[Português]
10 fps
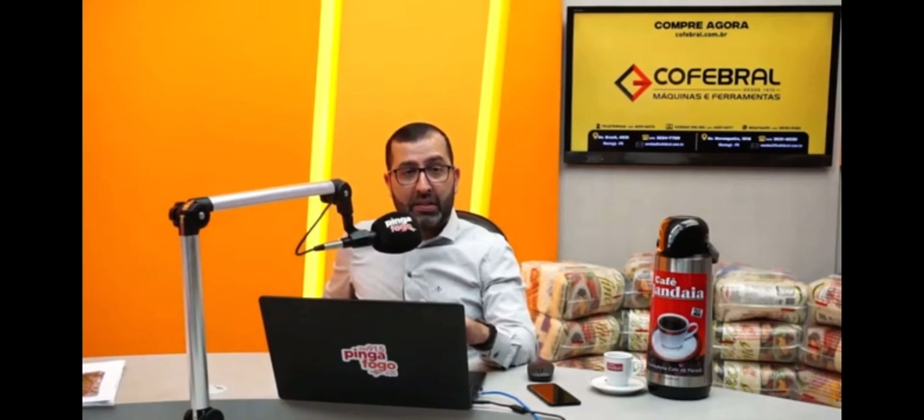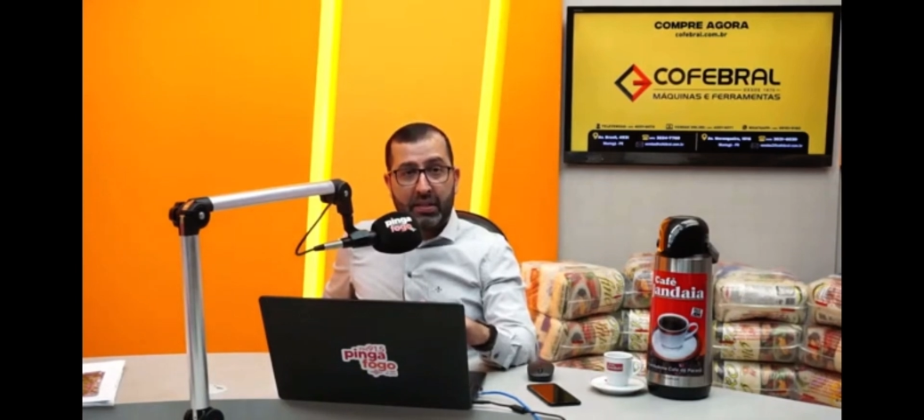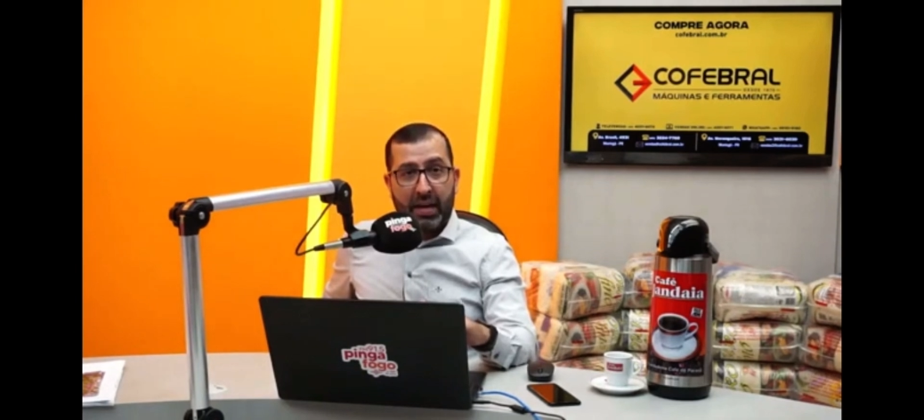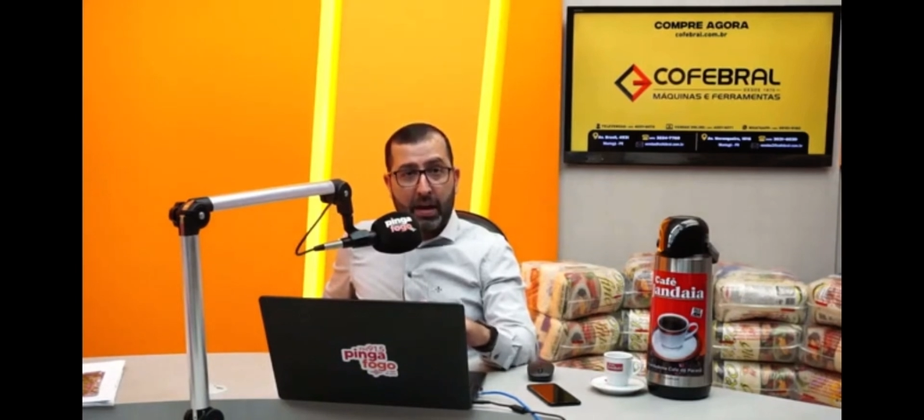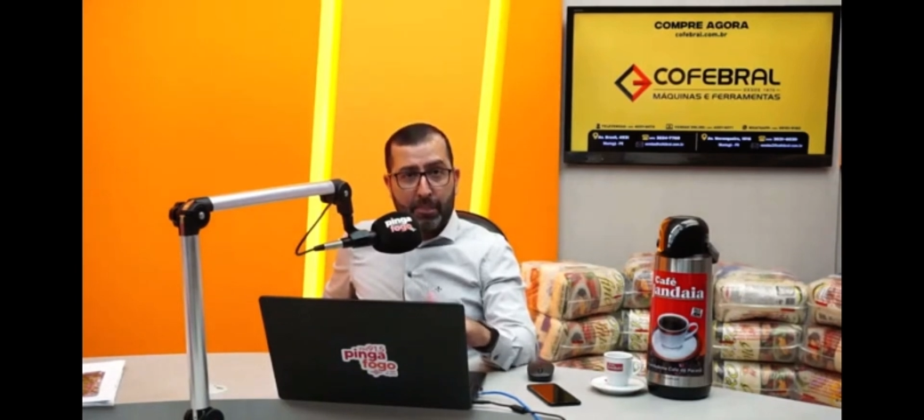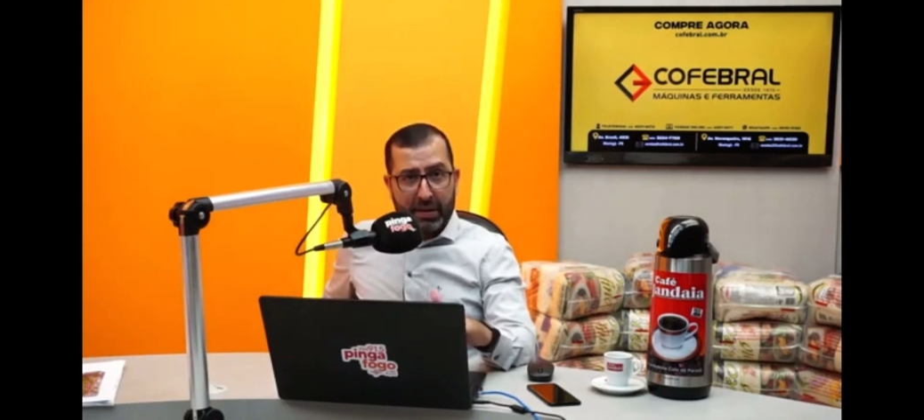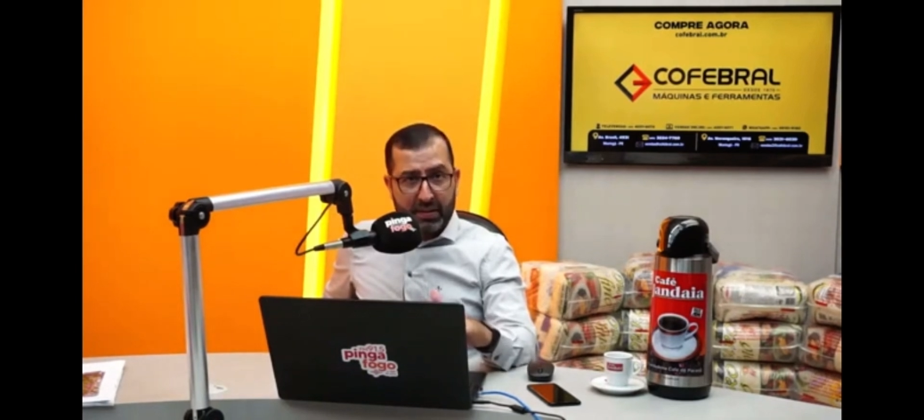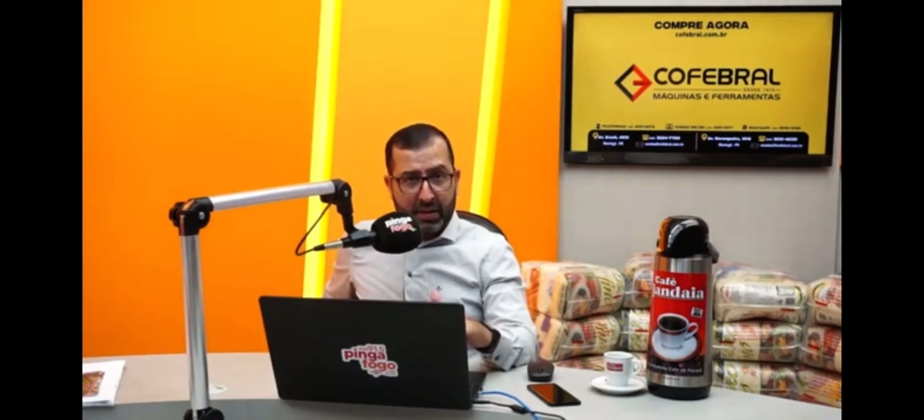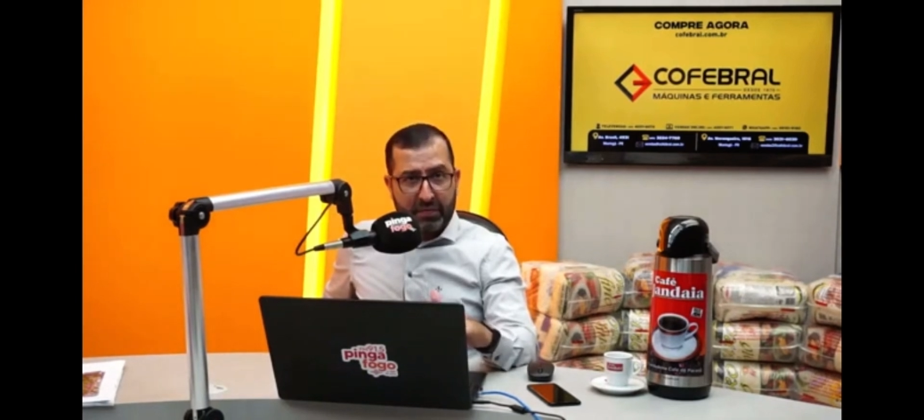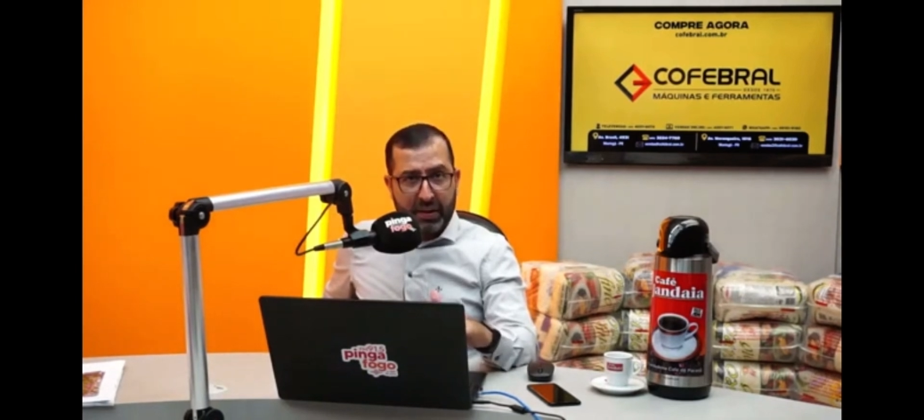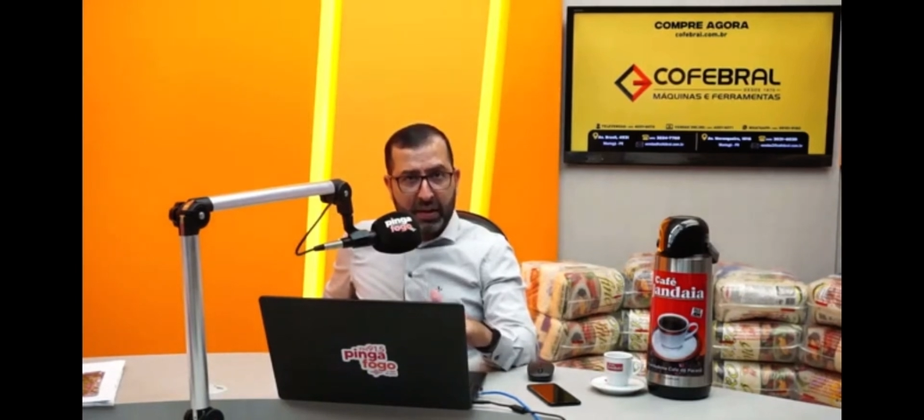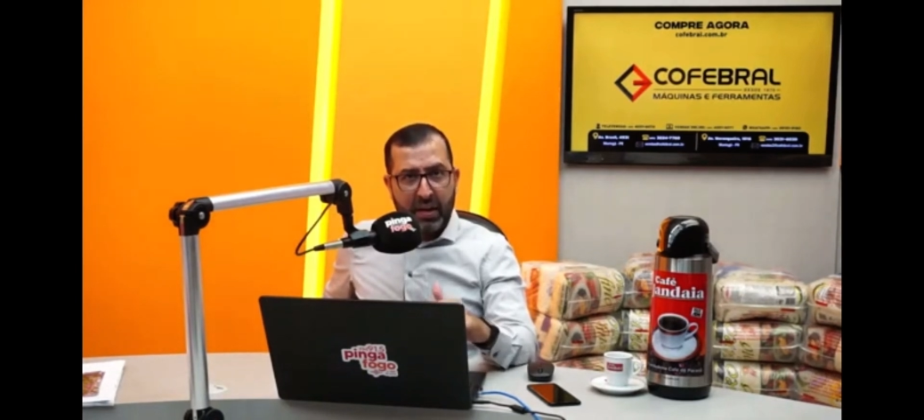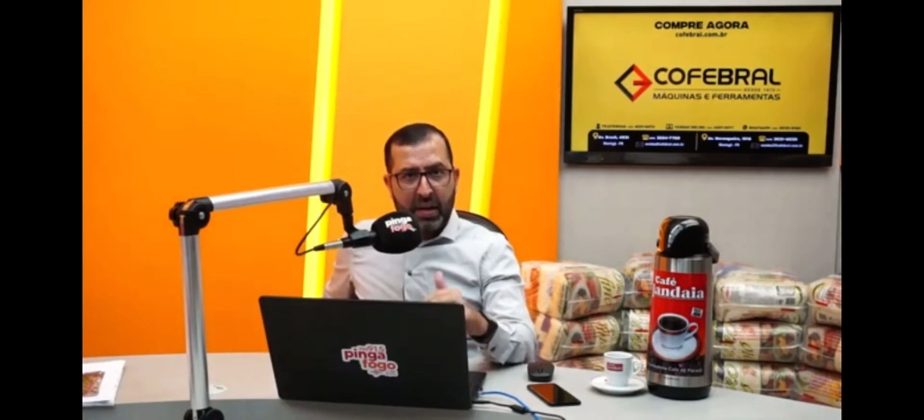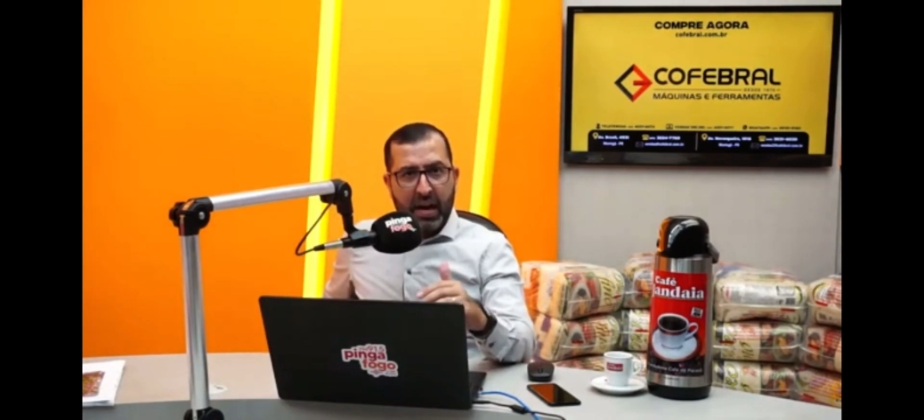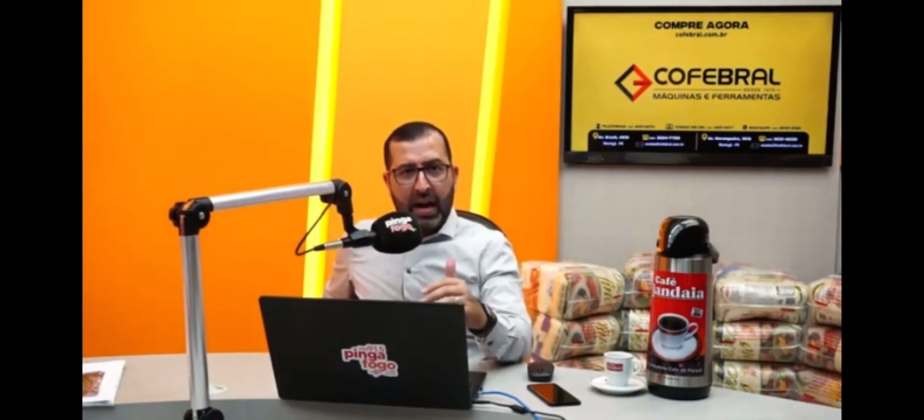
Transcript: Jandaia para servir